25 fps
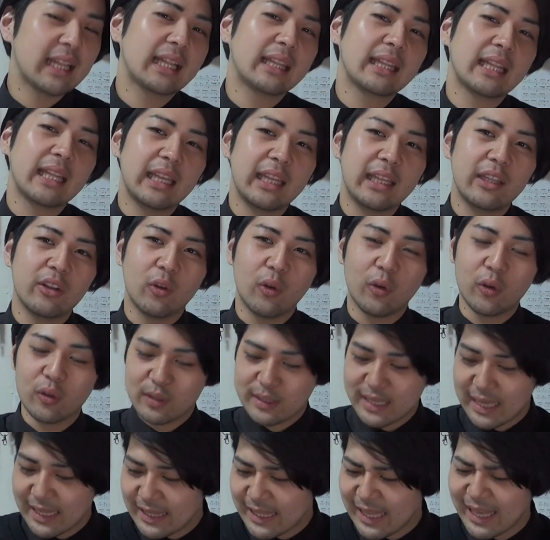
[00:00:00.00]
だったりの
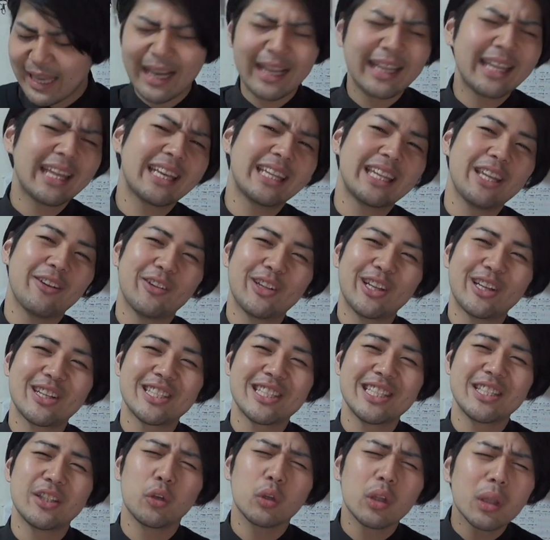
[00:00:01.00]
宣伝ができて
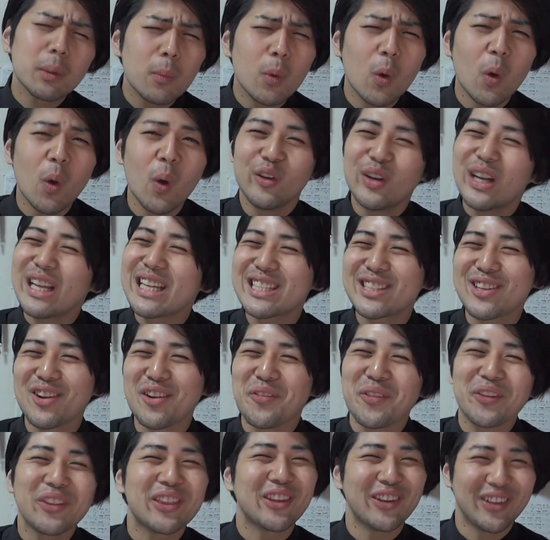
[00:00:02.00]
私とても嬉しく
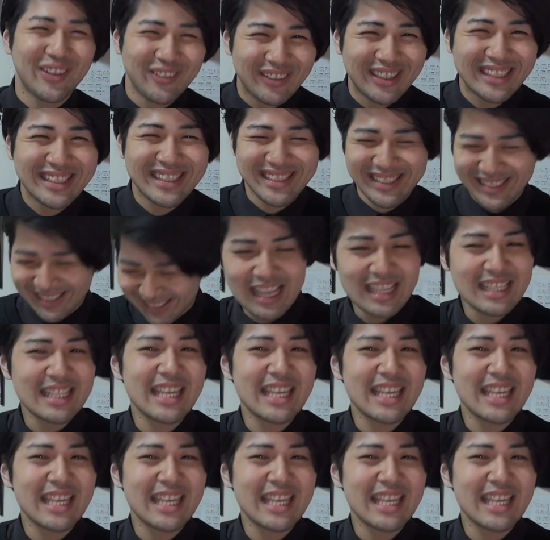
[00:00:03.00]
思っております。